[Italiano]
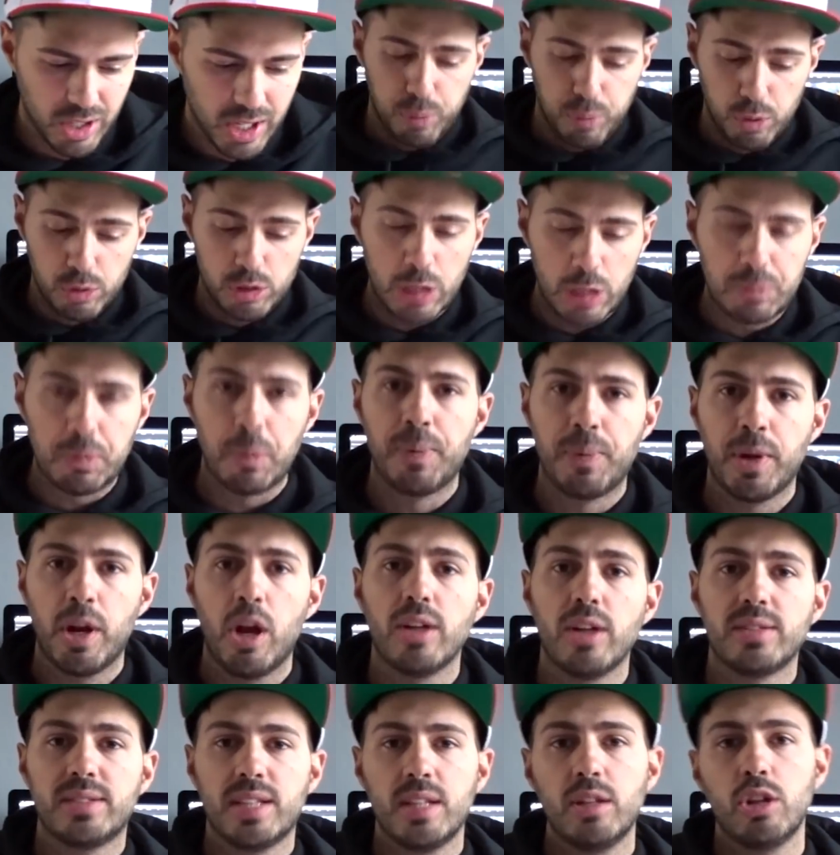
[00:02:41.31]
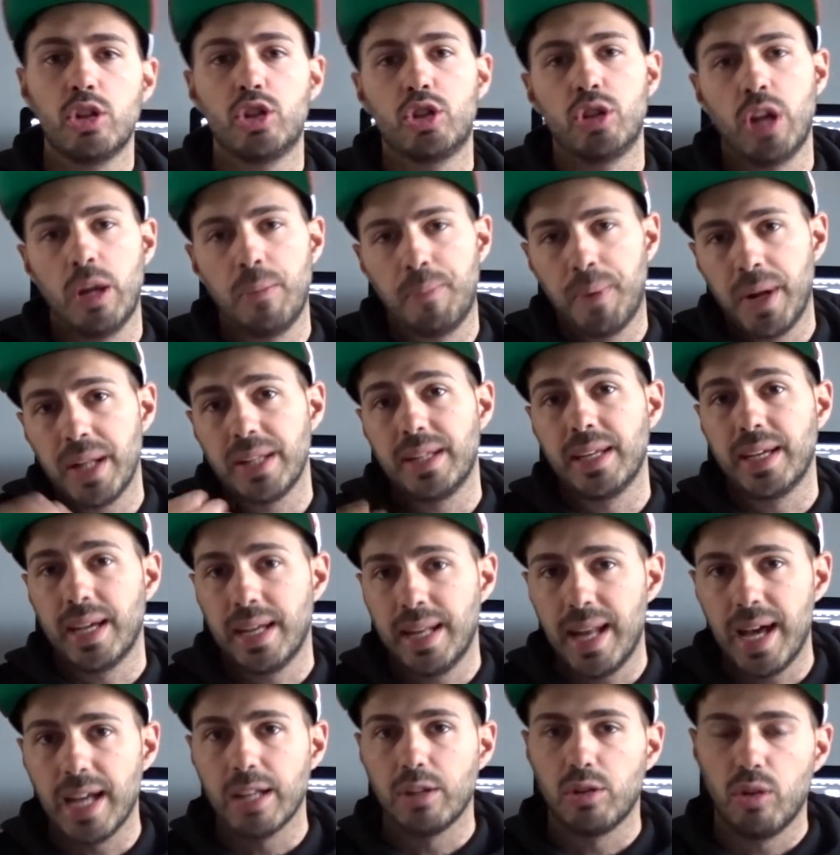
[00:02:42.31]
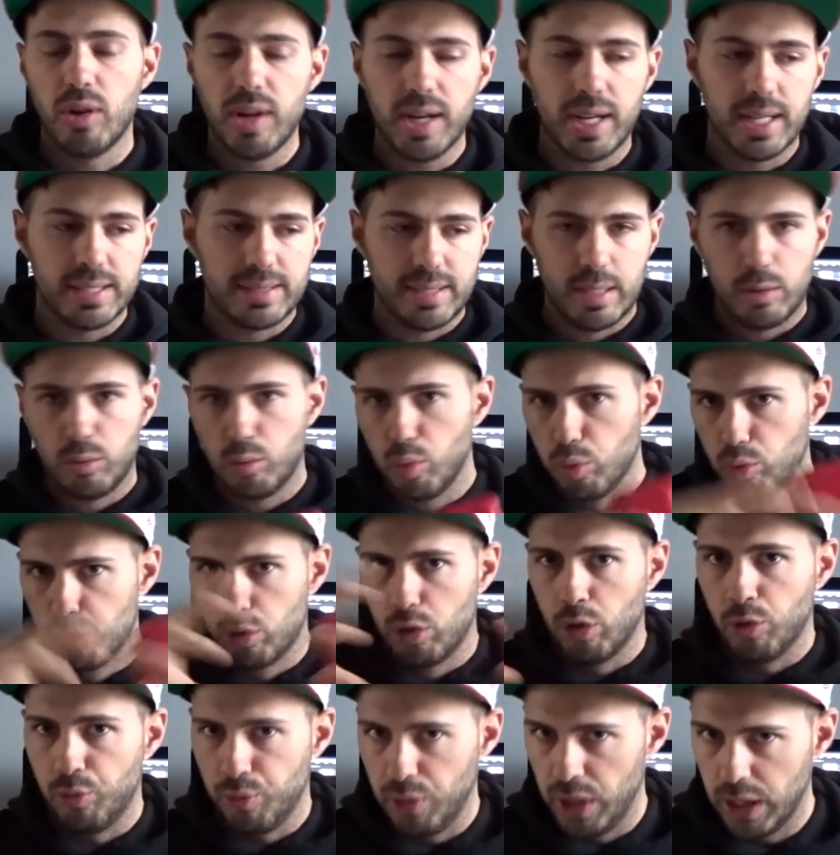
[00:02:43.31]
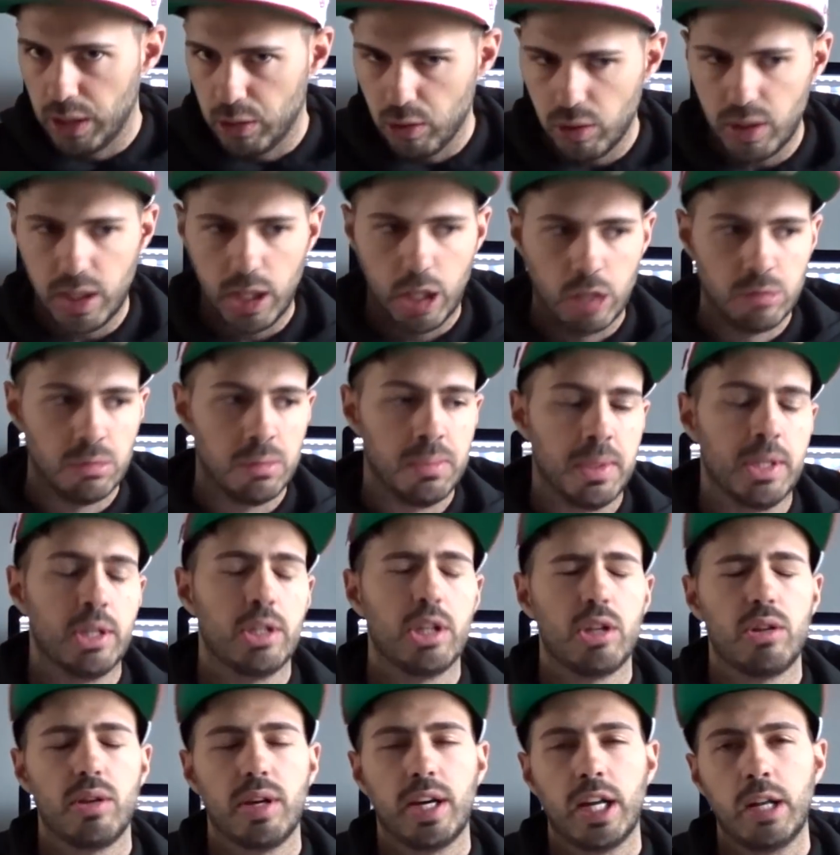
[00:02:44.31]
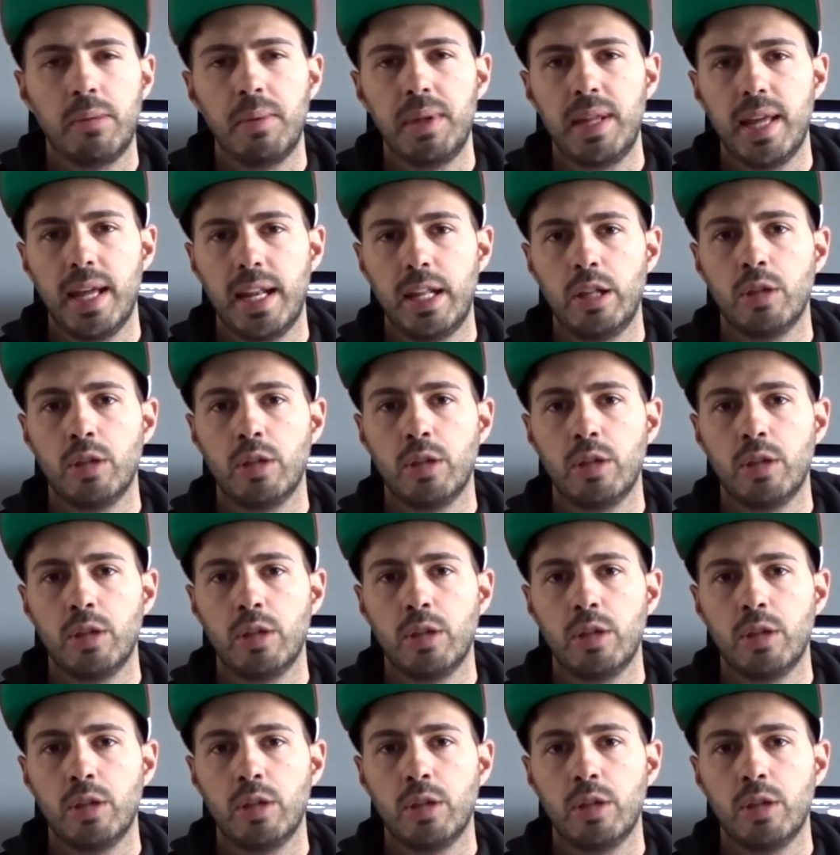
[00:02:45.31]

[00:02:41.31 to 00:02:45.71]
Purtroppo però essendoci una pratica in atto, anche se tutto è finito lì come mi hanno detto i carabinieri,